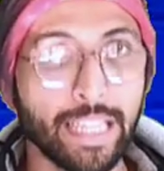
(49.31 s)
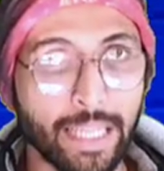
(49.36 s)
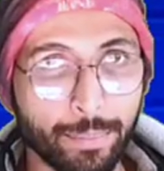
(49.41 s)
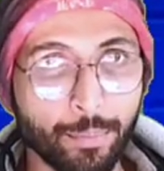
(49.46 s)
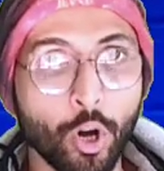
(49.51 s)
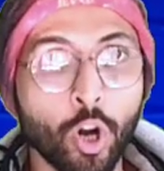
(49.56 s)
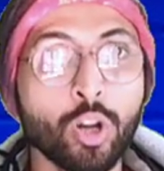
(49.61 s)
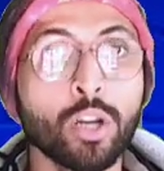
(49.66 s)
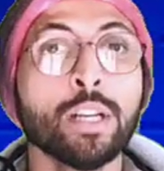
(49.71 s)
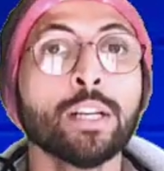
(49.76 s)

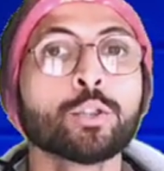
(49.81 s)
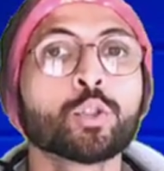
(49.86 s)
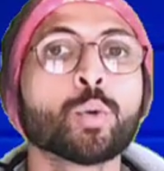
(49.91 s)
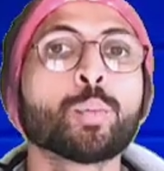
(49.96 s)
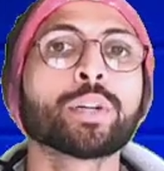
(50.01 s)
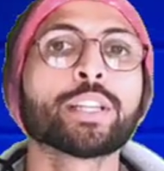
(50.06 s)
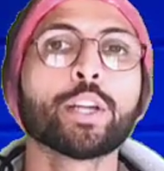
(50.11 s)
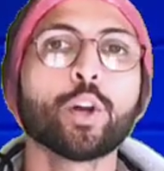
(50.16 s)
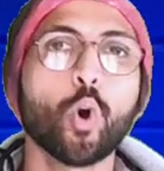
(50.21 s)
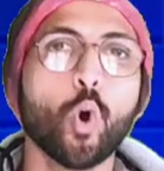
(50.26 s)
এবং
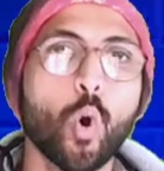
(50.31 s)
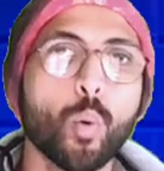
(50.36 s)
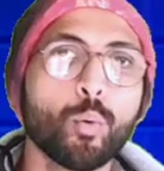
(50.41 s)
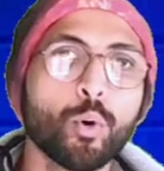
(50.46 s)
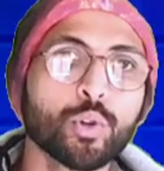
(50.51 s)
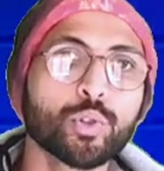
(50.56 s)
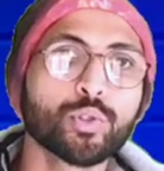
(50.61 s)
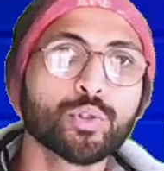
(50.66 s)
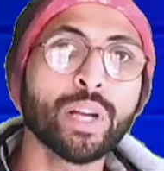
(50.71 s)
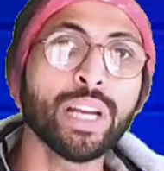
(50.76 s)
তোমাদের
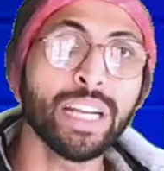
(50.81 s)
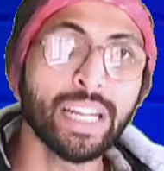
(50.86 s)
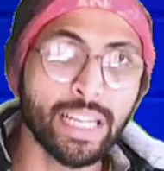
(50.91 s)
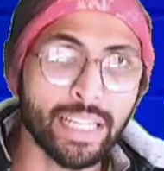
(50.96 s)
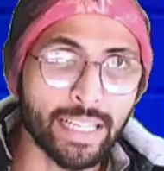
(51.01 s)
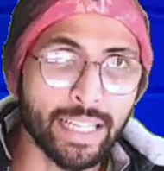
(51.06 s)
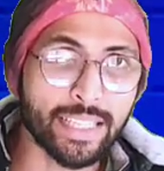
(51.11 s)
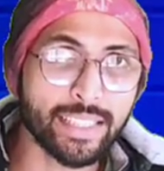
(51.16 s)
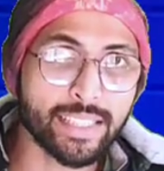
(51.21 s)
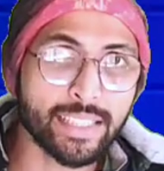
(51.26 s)
অবশ্যই
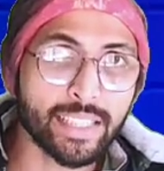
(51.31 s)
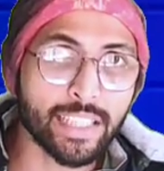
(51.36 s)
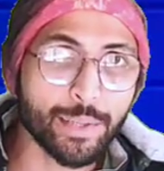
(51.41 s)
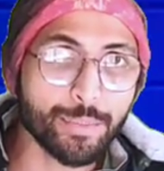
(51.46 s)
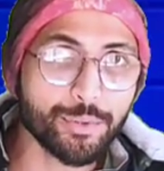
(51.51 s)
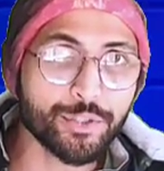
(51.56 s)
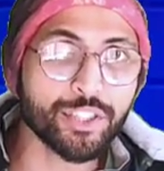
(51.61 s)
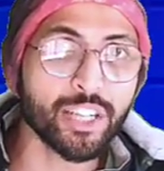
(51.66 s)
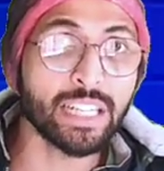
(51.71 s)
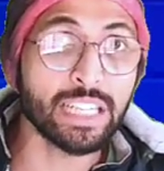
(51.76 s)

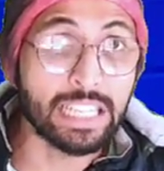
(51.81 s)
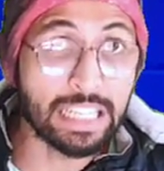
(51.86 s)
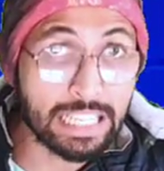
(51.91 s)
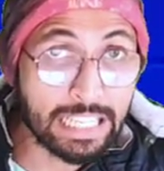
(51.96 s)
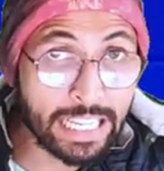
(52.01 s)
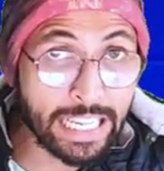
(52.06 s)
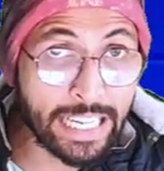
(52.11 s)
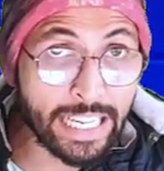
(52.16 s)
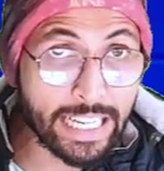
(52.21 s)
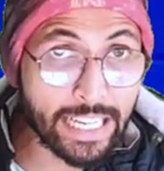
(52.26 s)
ডেসক্রিপশন
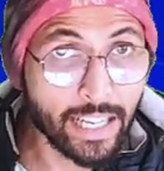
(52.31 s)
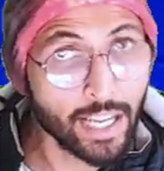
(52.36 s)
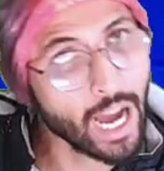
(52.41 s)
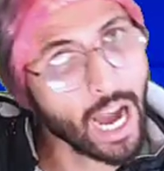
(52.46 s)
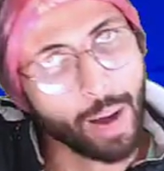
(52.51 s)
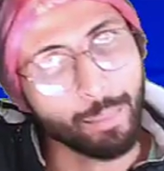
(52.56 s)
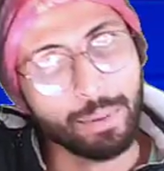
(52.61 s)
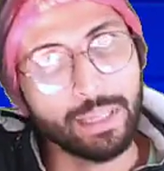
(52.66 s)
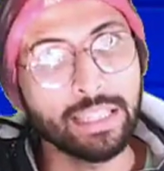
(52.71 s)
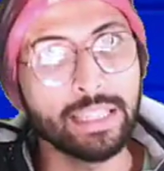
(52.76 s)
লিংক
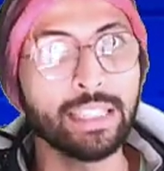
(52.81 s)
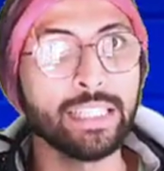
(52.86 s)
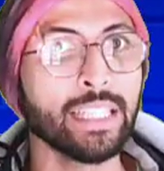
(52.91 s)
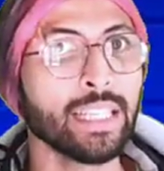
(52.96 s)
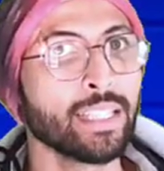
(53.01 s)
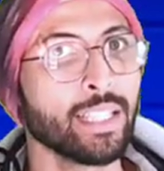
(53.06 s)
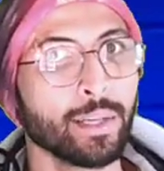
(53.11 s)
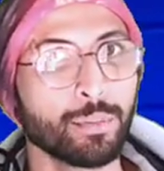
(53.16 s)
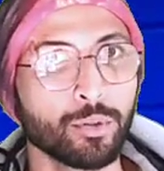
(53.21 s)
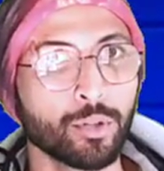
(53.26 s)
আমি
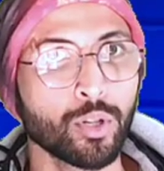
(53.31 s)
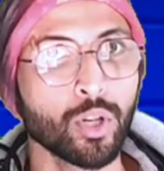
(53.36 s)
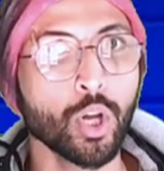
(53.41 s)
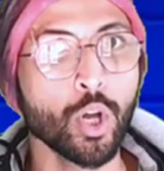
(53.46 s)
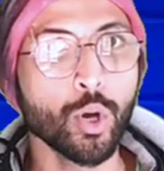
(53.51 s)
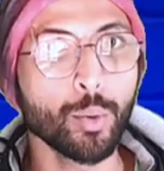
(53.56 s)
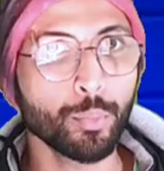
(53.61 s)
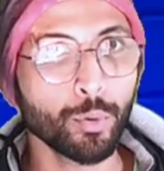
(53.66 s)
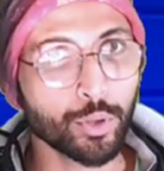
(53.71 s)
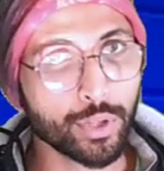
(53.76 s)
দিয়ে দেব
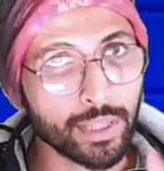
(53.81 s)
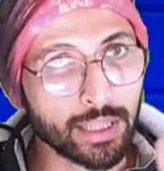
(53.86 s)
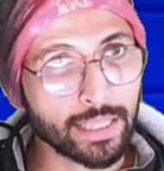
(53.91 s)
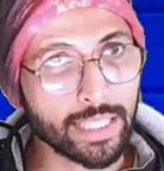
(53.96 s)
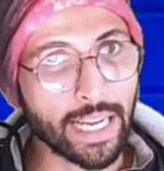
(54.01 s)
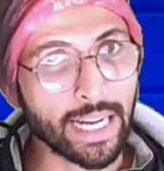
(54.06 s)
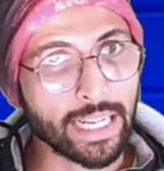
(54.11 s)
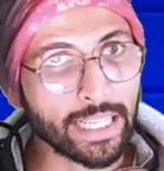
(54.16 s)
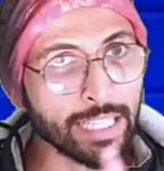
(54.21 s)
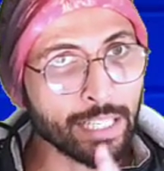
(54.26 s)

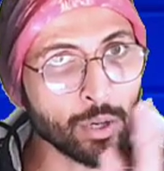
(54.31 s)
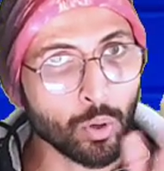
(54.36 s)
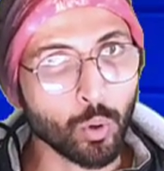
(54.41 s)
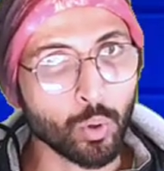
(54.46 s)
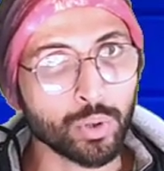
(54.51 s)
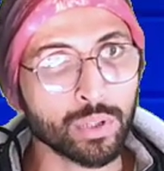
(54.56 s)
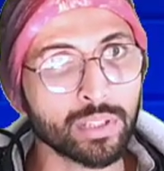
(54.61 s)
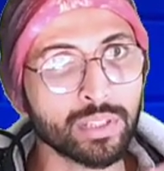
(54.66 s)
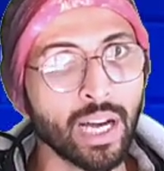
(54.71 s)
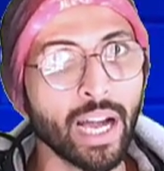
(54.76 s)
প্রত্যেকটি
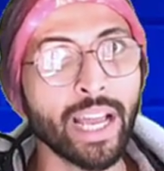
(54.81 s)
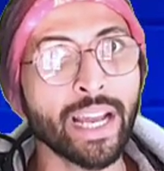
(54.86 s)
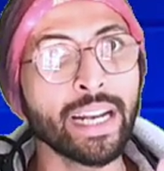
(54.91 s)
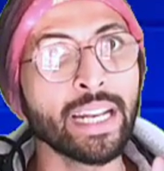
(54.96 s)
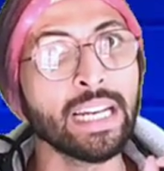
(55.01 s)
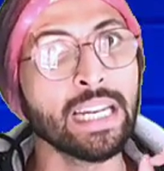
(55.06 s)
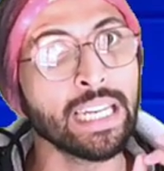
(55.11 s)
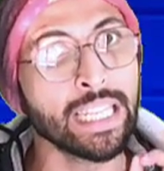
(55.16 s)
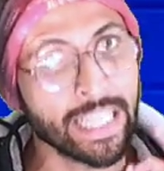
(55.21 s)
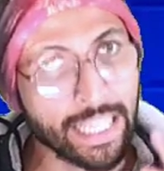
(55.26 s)
অধ্যায়ের
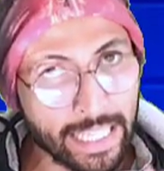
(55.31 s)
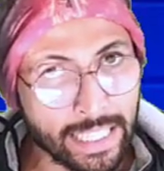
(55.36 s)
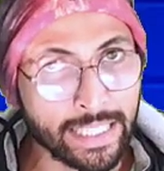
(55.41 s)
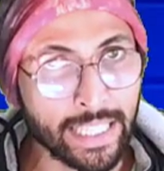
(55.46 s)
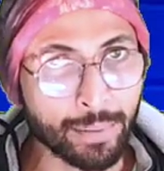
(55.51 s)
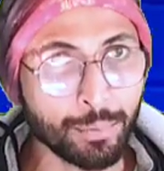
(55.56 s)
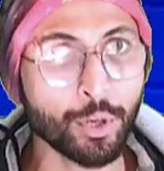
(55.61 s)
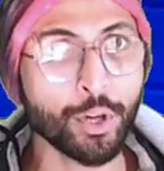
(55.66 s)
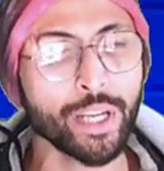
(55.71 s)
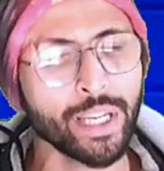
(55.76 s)
লিংক
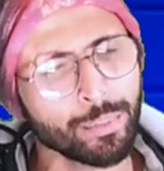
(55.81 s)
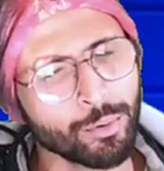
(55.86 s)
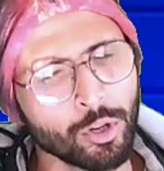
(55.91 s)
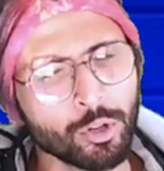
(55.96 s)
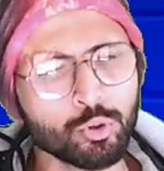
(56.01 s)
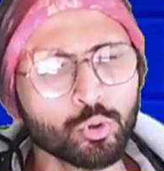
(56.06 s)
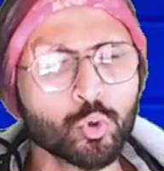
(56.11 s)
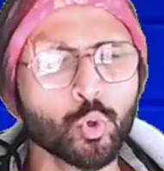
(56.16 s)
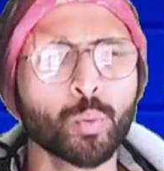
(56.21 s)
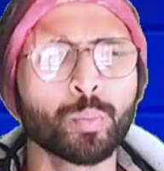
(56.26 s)
দেব এবং
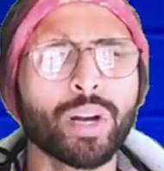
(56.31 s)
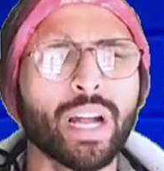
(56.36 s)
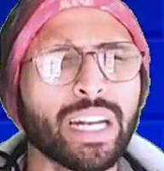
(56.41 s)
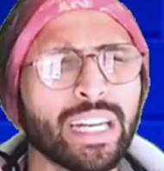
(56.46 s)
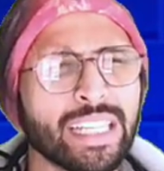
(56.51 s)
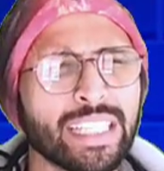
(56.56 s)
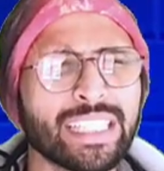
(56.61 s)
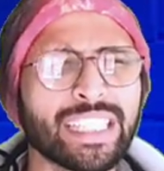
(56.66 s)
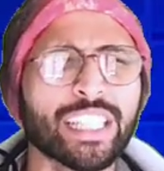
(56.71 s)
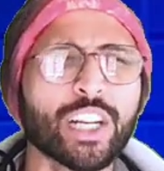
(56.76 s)
তোমরা
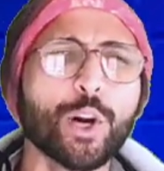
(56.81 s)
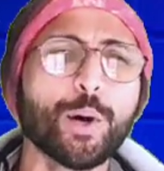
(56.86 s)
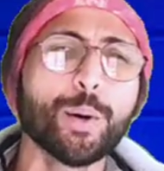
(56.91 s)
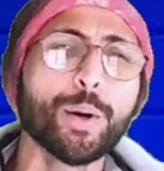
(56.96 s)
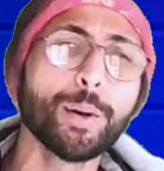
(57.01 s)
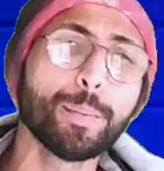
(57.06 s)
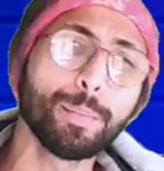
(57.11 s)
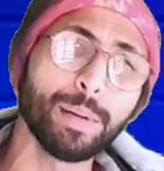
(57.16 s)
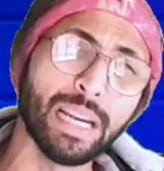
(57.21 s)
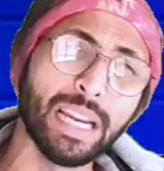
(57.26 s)
নিজেরাও
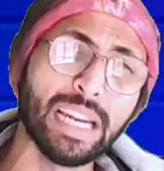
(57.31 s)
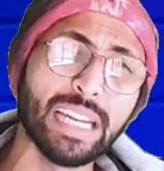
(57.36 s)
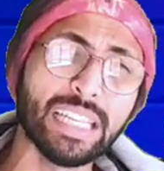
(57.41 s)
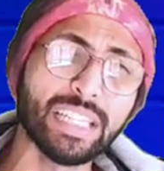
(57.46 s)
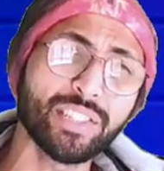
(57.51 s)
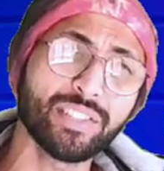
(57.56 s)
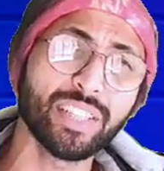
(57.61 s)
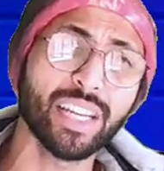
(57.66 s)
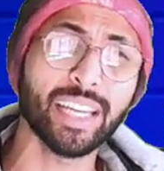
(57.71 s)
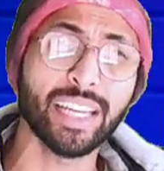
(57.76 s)

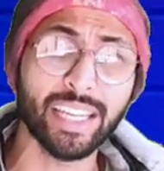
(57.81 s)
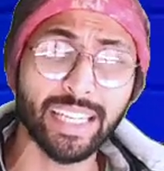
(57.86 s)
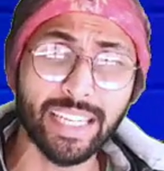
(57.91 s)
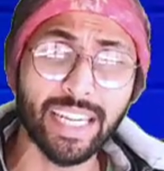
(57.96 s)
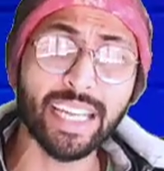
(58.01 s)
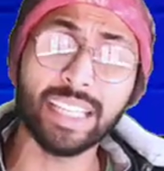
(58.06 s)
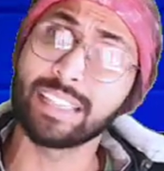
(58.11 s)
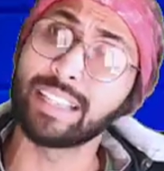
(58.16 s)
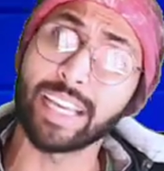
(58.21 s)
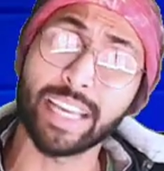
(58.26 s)
প্লেলিস্টে
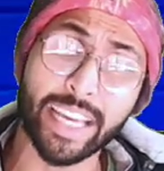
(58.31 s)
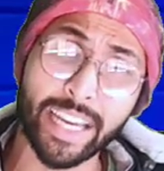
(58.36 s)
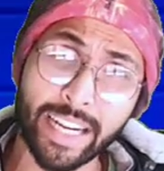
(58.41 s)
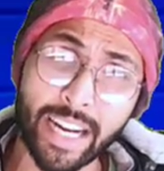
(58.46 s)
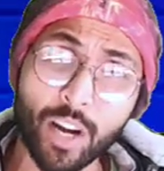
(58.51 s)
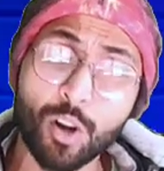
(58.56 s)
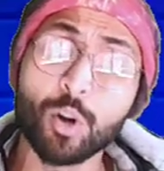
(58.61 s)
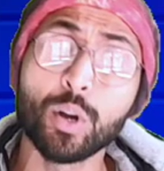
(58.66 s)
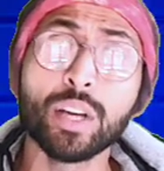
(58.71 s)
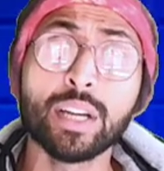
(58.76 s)
গিয়ে দেখে
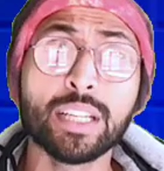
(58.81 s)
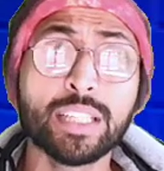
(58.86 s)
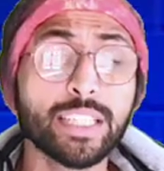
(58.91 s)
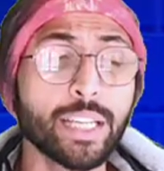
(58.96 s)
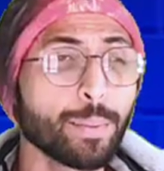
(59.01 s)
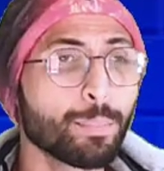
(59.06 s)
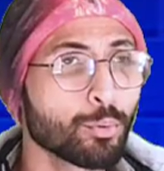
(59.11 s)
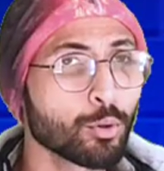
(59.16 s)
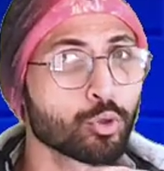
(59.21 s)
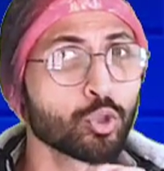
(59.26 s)
নাও
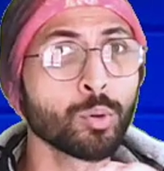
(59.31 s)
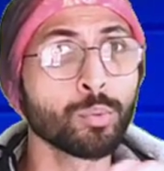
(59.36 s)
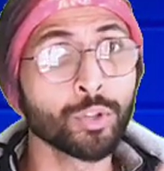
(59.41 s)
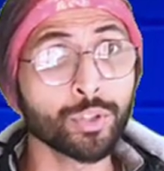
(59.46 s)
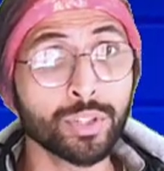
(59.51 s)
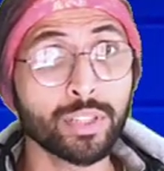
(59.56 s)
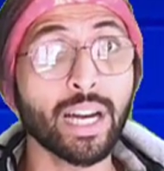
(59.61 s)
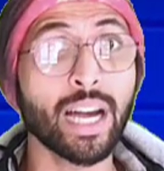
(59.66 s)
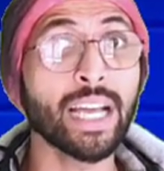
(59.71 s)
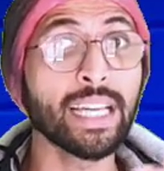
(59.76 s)
যে প্রথম
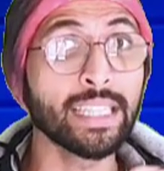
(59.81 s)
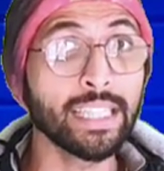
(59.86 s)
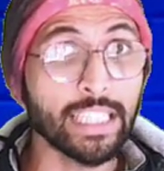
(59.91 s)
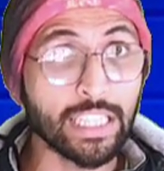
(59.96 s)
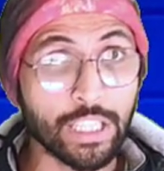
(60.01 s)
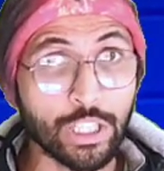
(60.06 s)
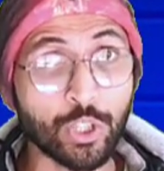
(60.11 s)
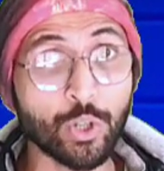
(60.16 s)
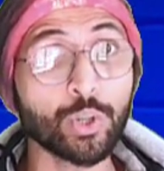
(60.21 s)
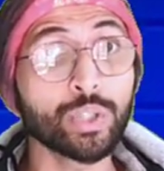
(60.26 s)
অধ্যায়
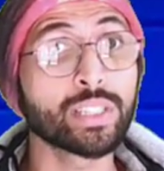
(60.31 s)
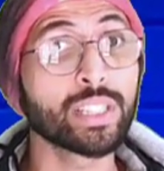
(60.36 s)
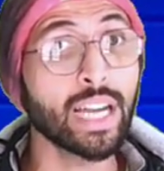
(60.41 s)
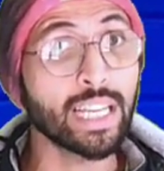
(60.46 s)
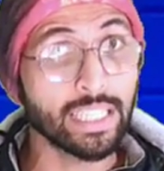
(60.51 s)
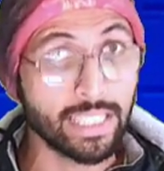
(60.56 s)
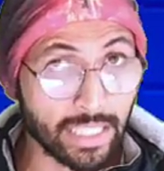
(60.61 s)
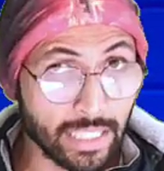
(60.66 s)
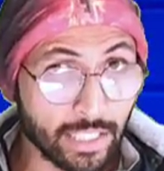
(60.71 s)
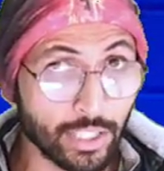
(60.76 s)
দ্বিতীয়
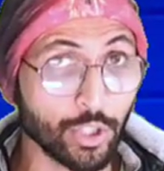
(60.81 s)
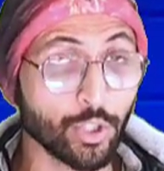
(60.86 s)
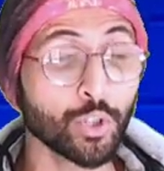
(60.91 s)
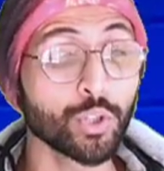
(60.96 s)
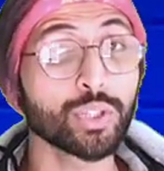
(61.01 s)
অধ্যায় তৃতীয়